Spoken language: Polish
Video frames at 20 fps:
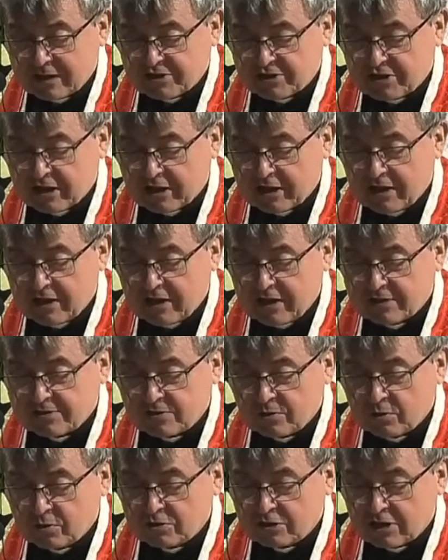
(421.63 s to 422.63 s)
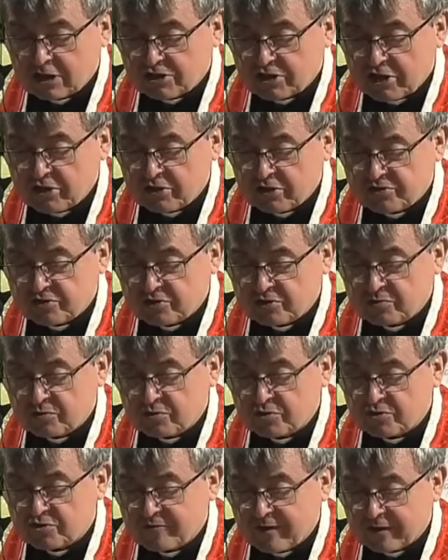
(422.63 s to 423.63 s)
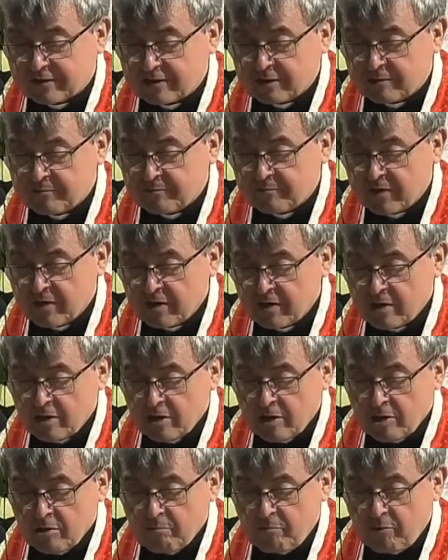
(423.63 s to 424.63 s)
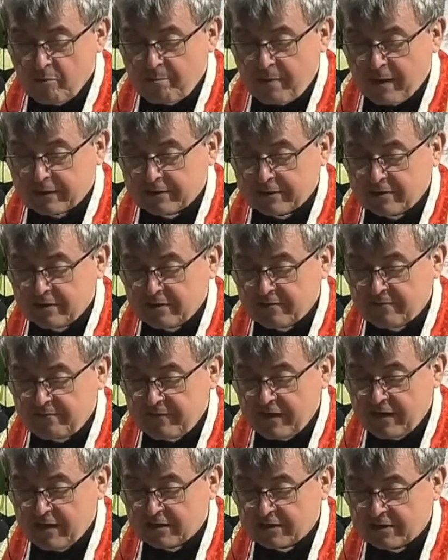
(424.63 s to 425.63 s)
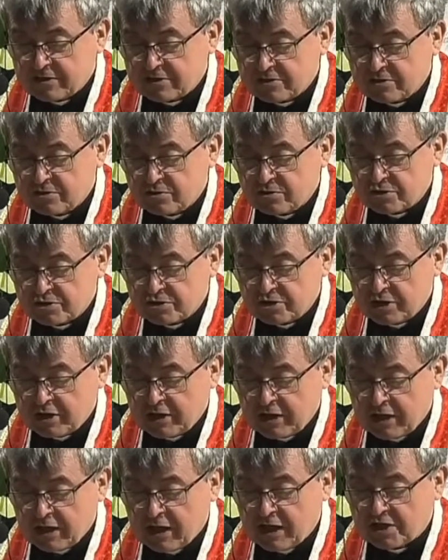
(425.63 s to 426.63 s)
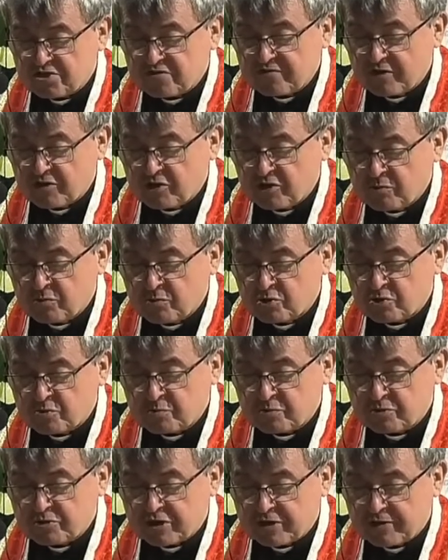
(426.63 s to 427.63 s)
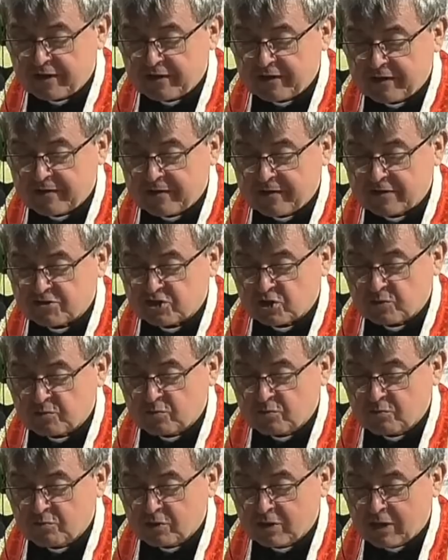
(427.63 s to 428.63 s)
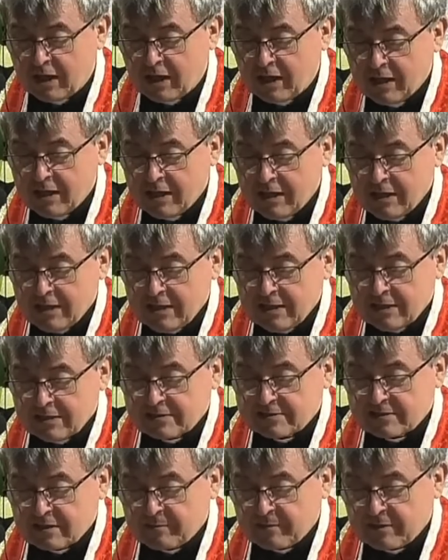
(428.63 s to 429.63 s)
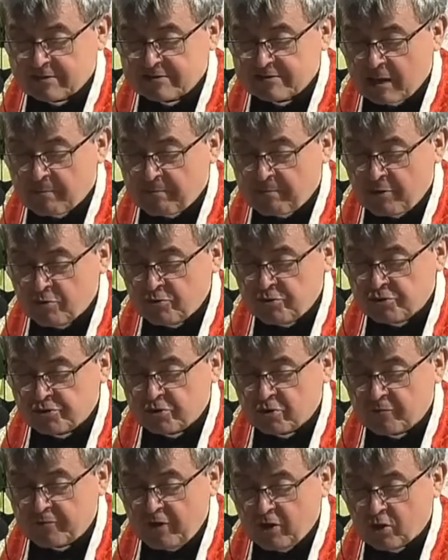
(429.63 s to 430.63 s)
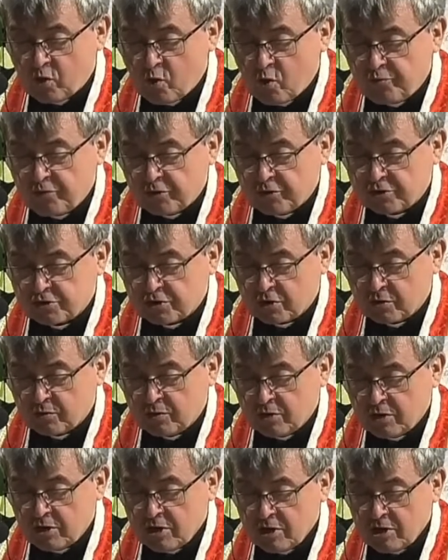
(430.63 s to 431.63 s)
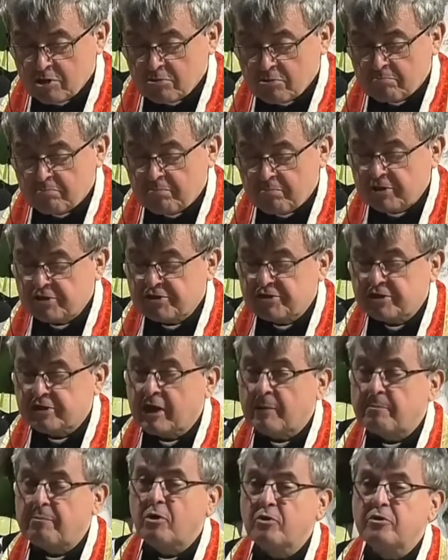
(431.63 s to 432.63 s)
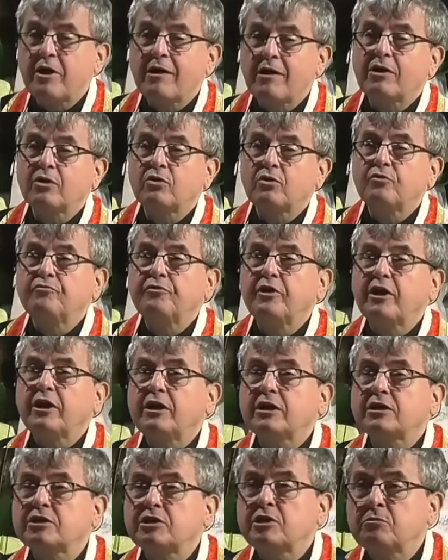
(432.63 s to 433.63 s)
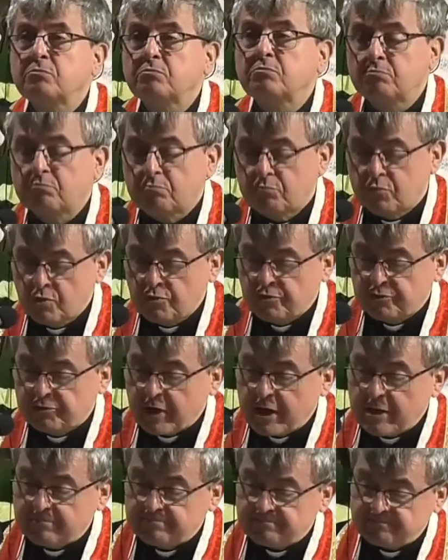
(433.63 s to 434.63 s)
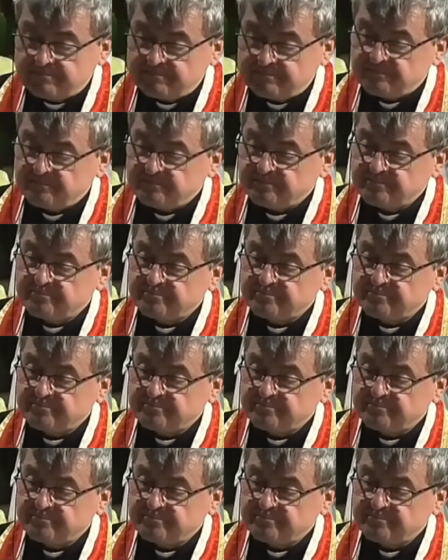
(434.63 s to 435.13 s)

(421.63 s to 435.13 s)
zaciekle z otaczającym go światem, popadnie wielkie zgorznienie, a świadomość posiadania nad sobą Boga, zamiast napełnić go wielką ufnością, będzie napełniała go wielkim buntem.